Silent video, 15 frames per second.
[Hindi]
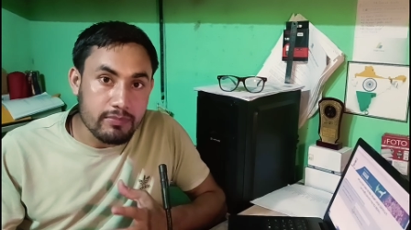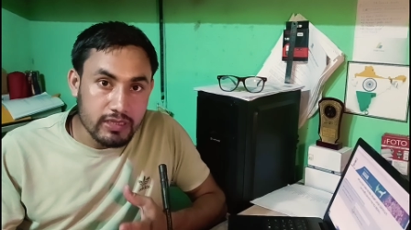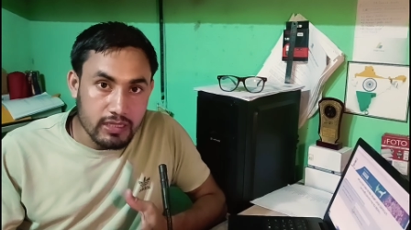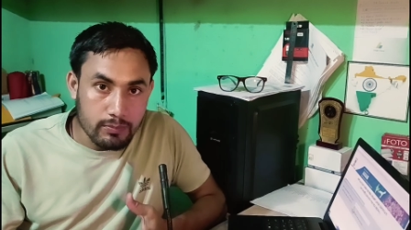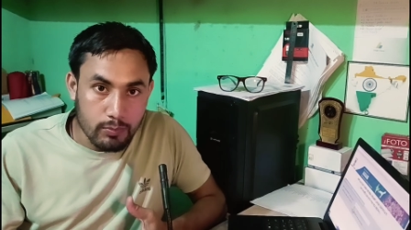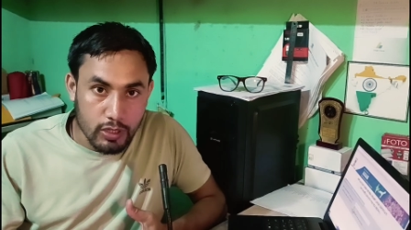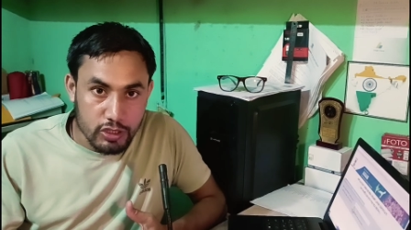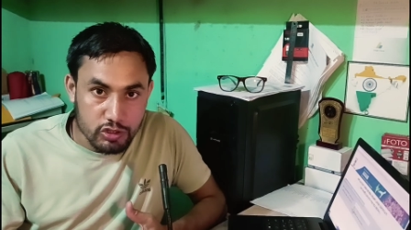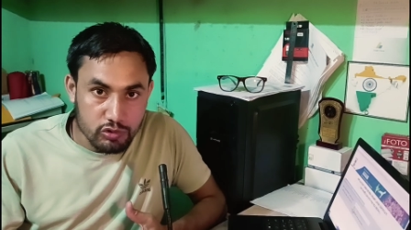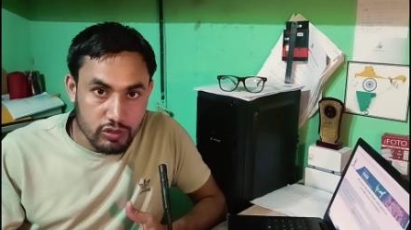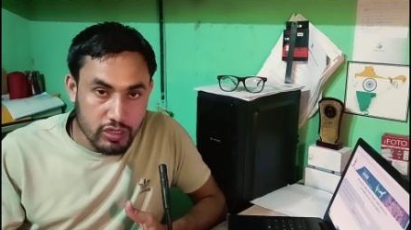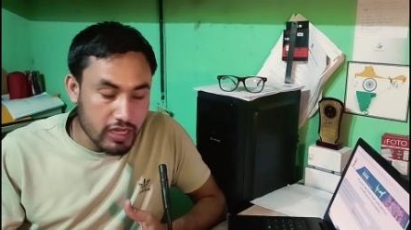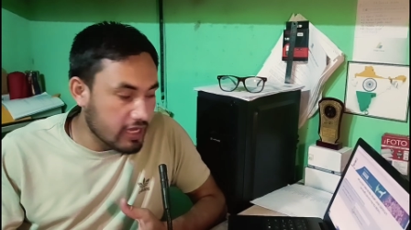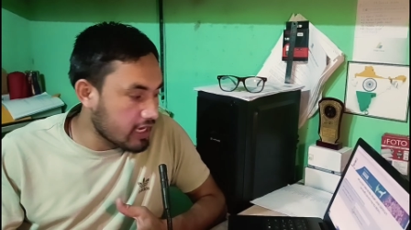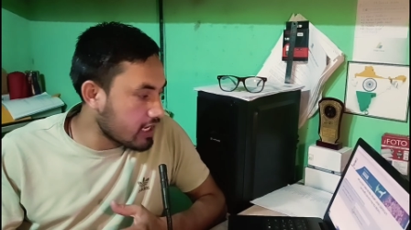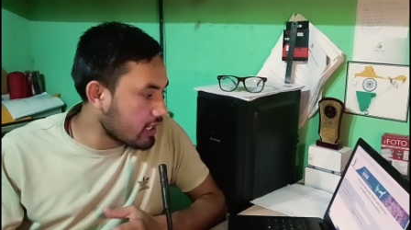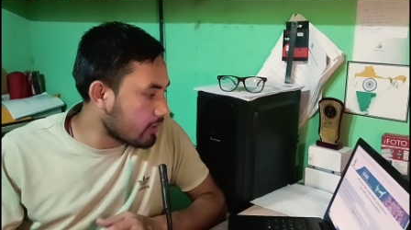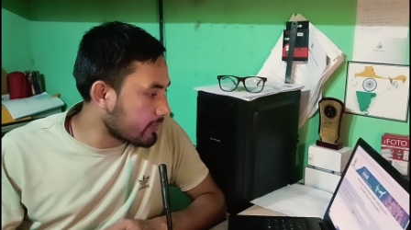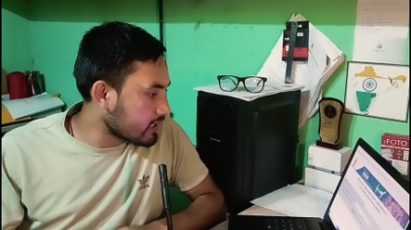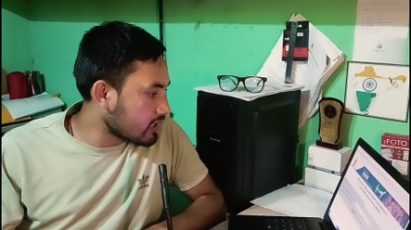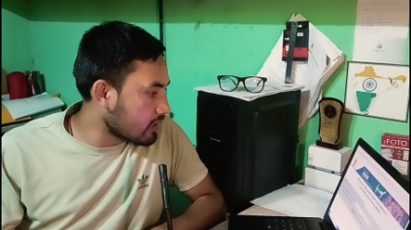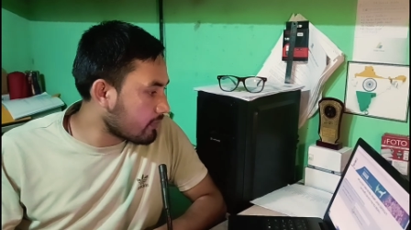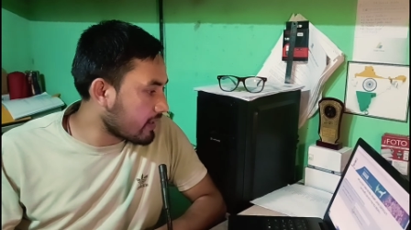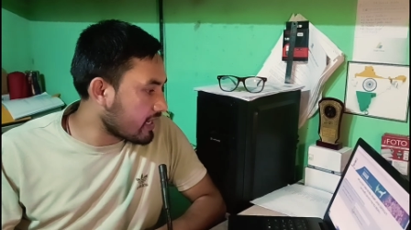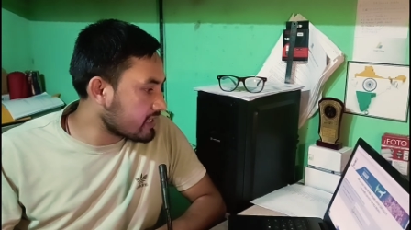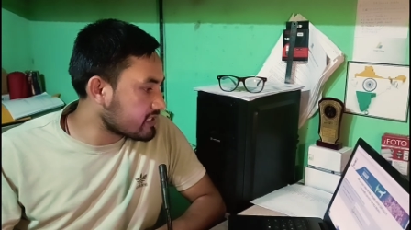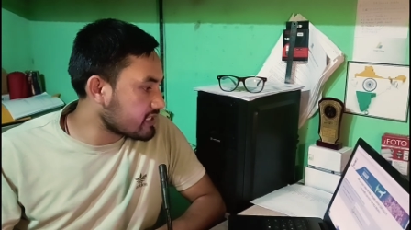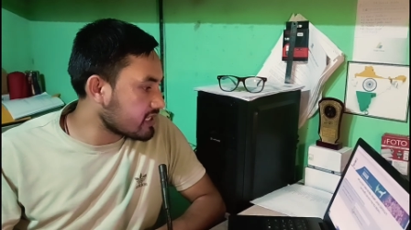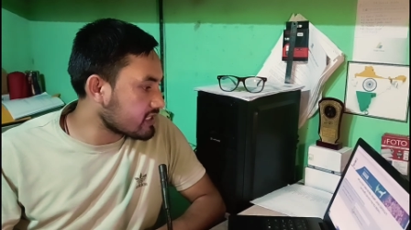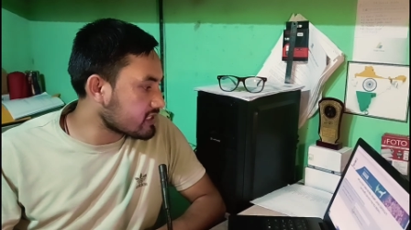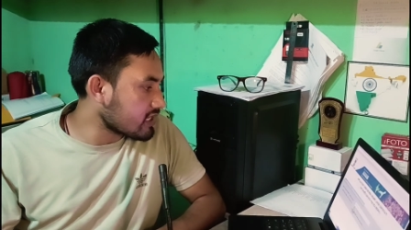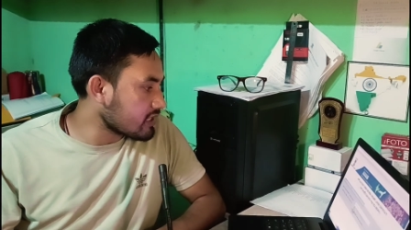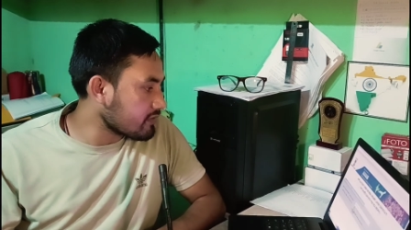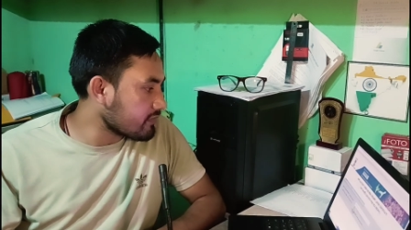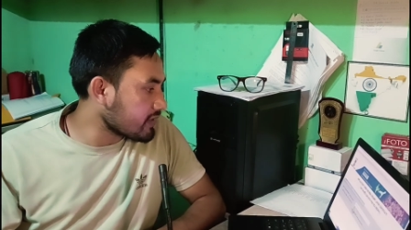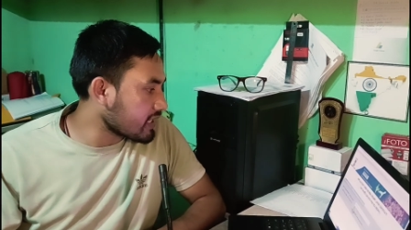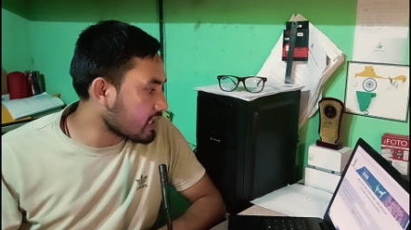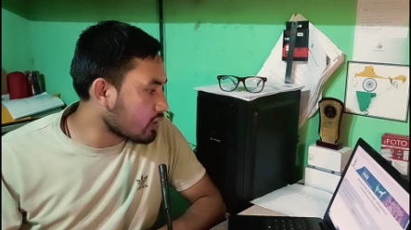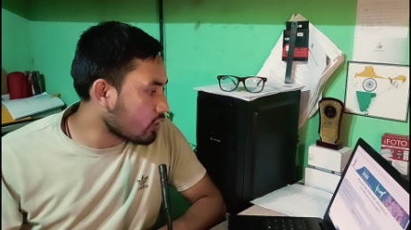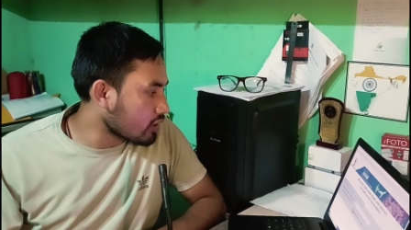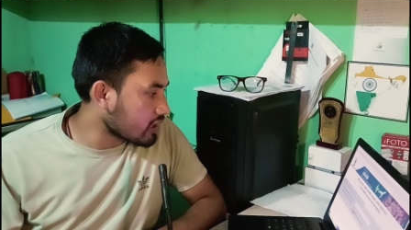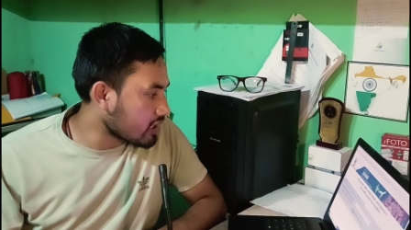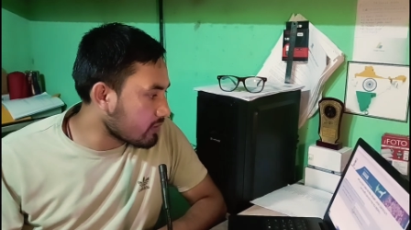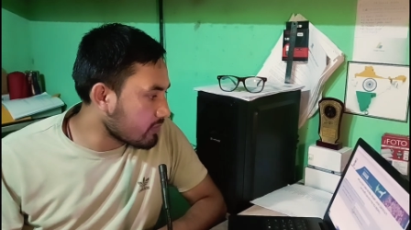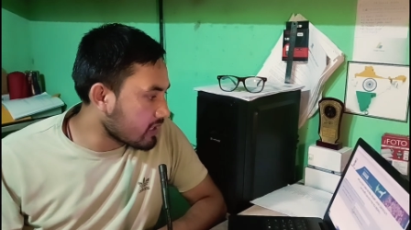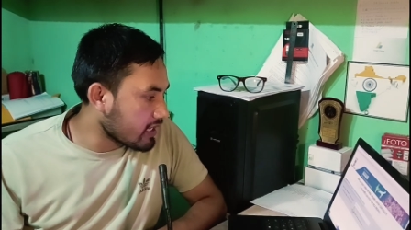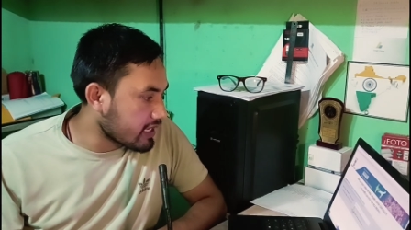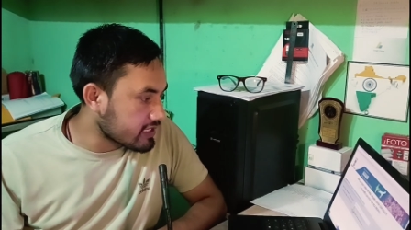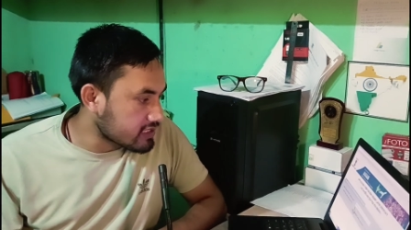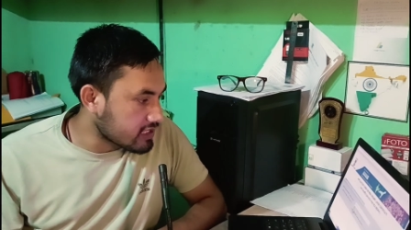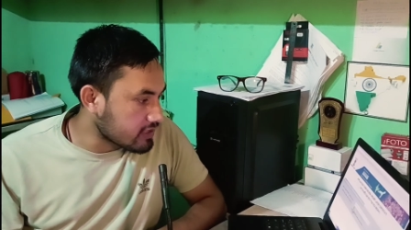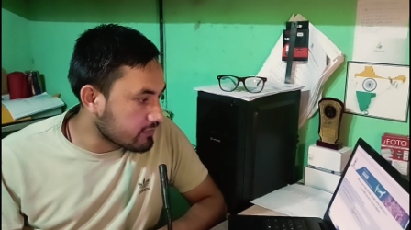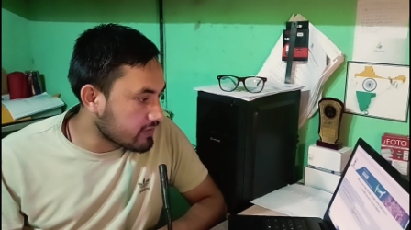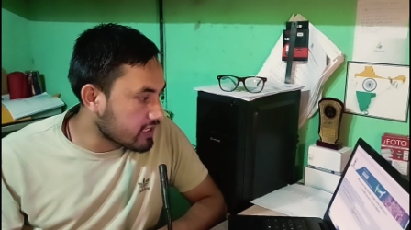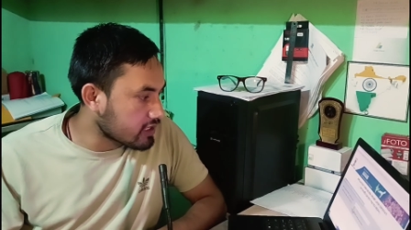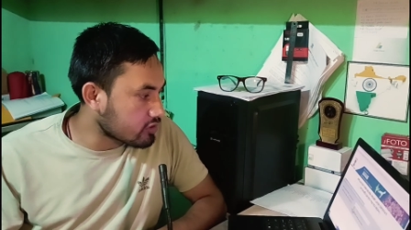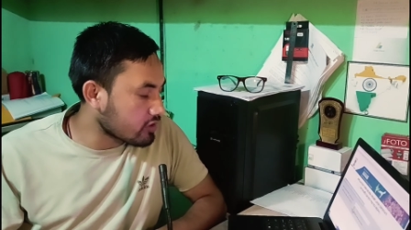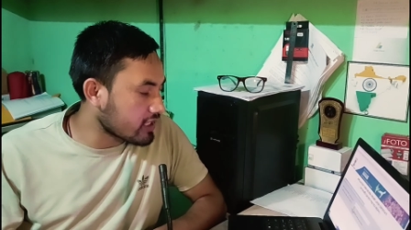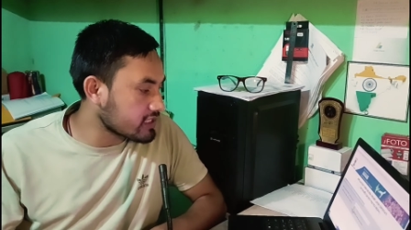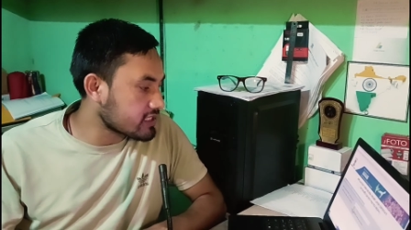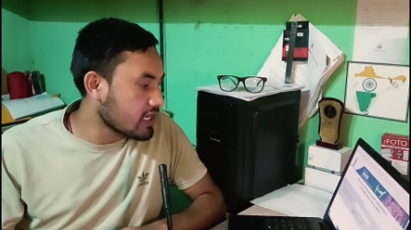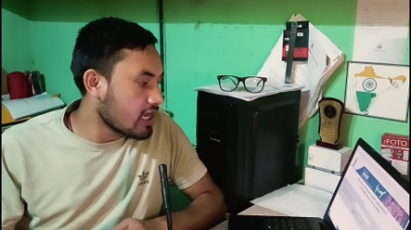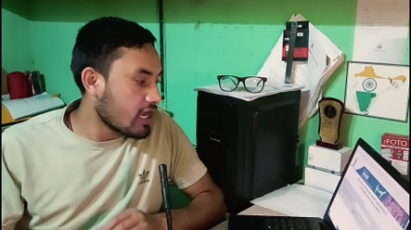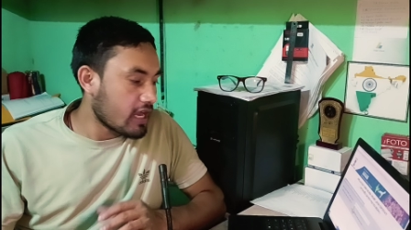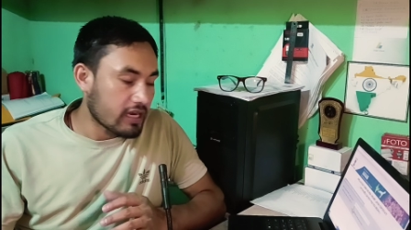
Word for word: ही मतलब बन चुका है मतलब एनसीएल सर्टिफिकेट नॉन क्रीमी लेयर सर्टिफिकेट तो गैस